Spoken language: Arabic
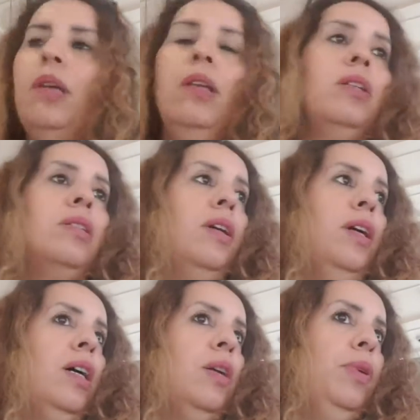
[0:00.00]
الله
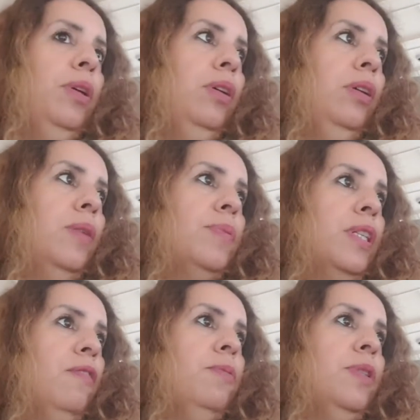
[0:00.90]
الصراحه كبيره
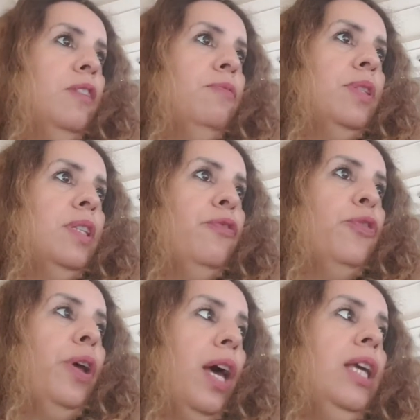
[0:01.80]
بزاف بزاف بزاف
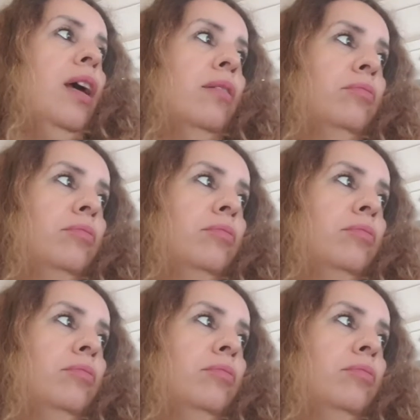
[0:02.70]
ونقيه